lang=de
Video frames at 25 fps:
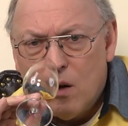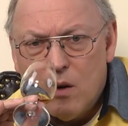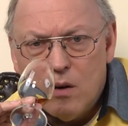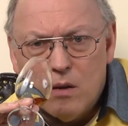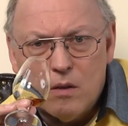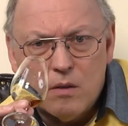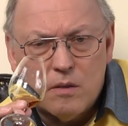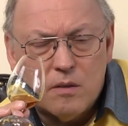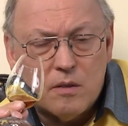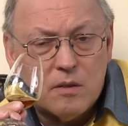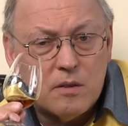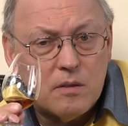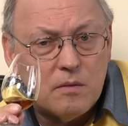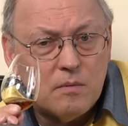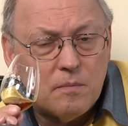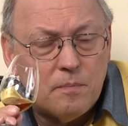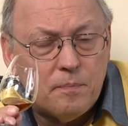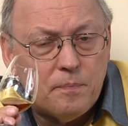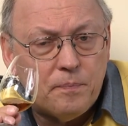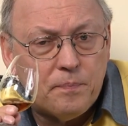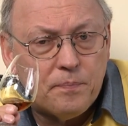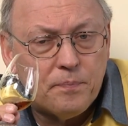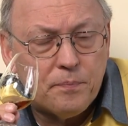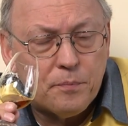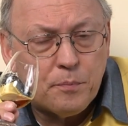Und
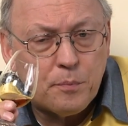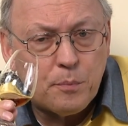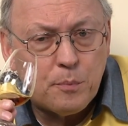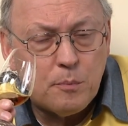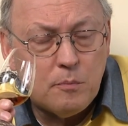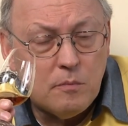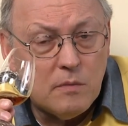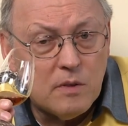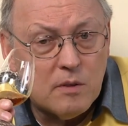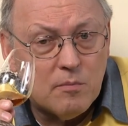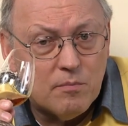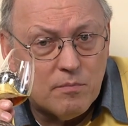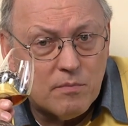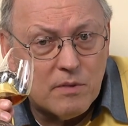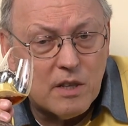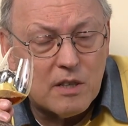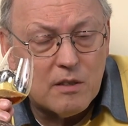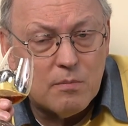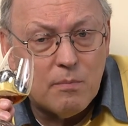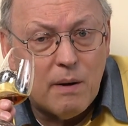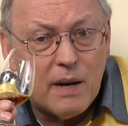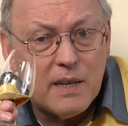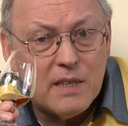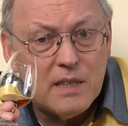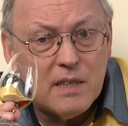
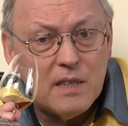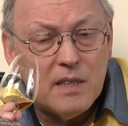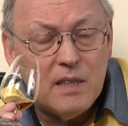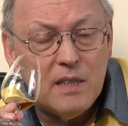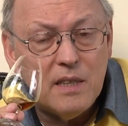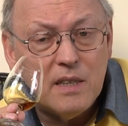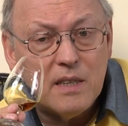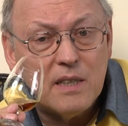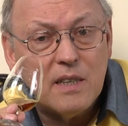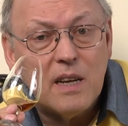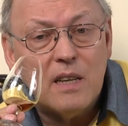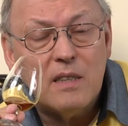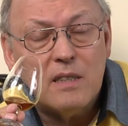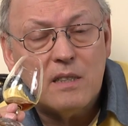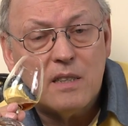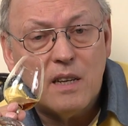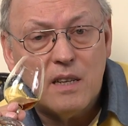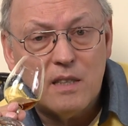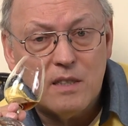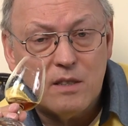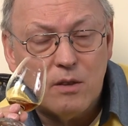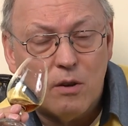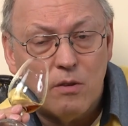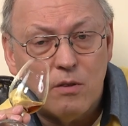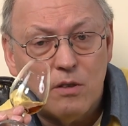das meine ich hier ganz,
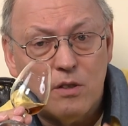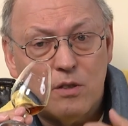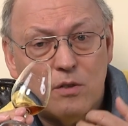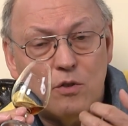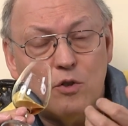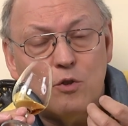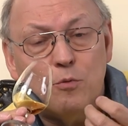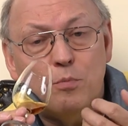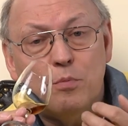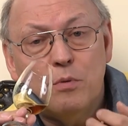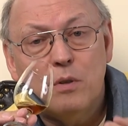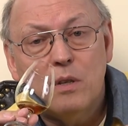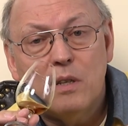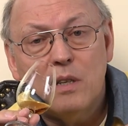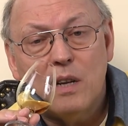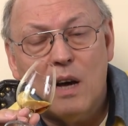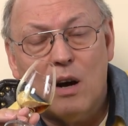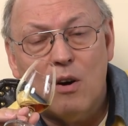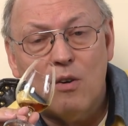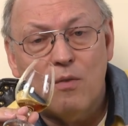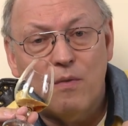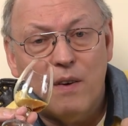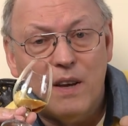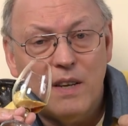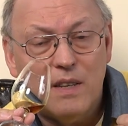ganz deutlich zu spüren,
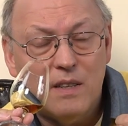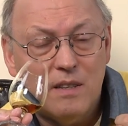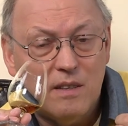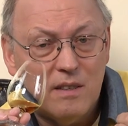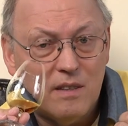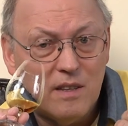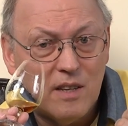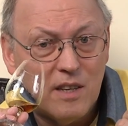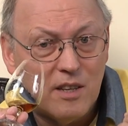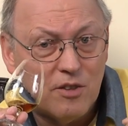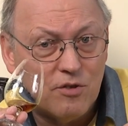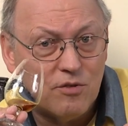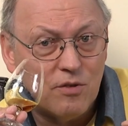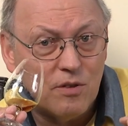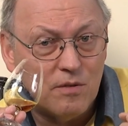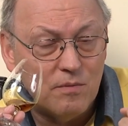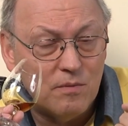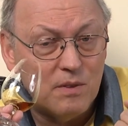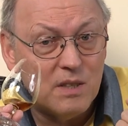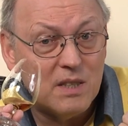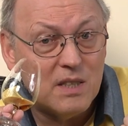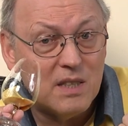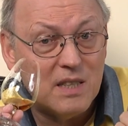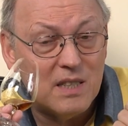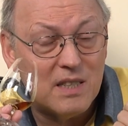auch wenn ich schon
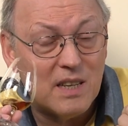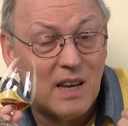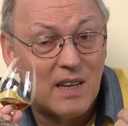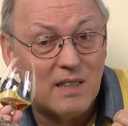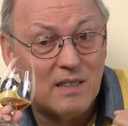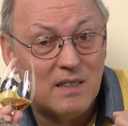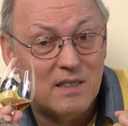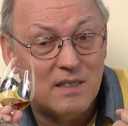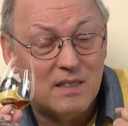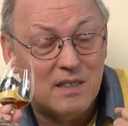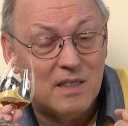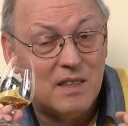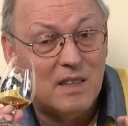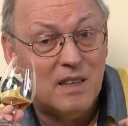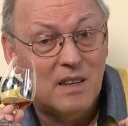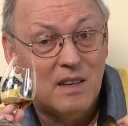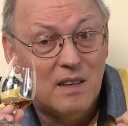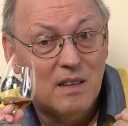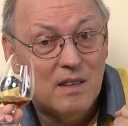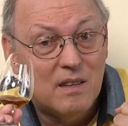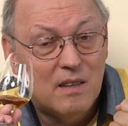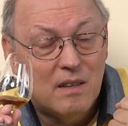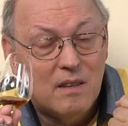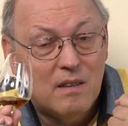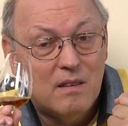Whiskys hatte, die
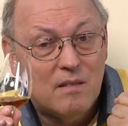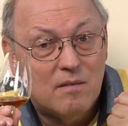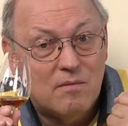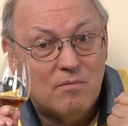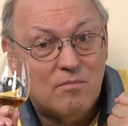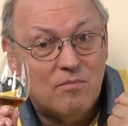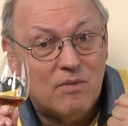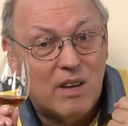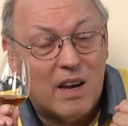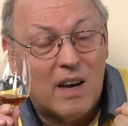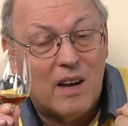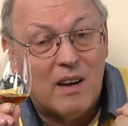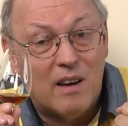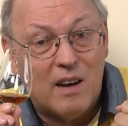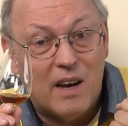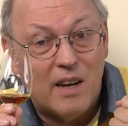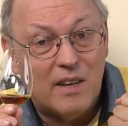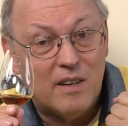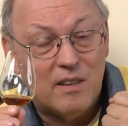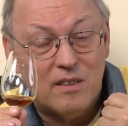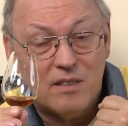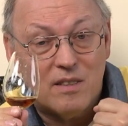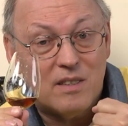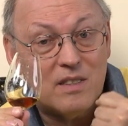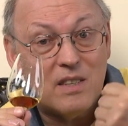ja
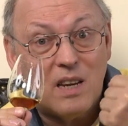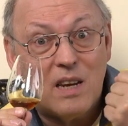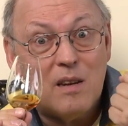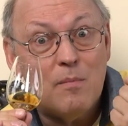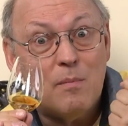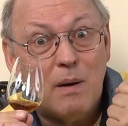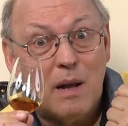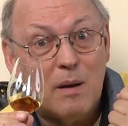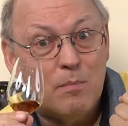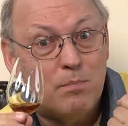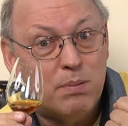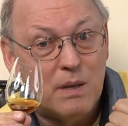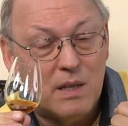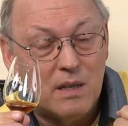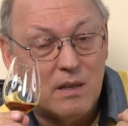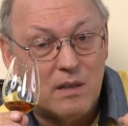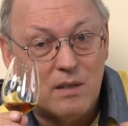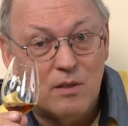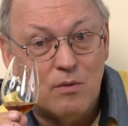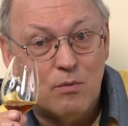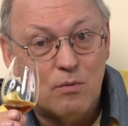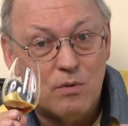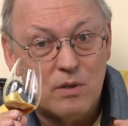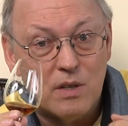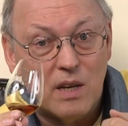eine zehnmal bittere
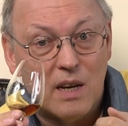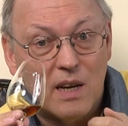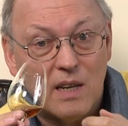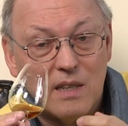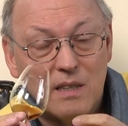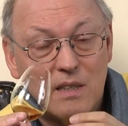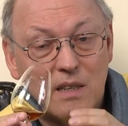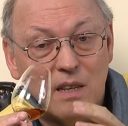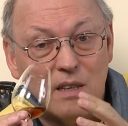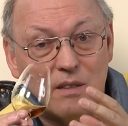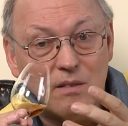Note hatten.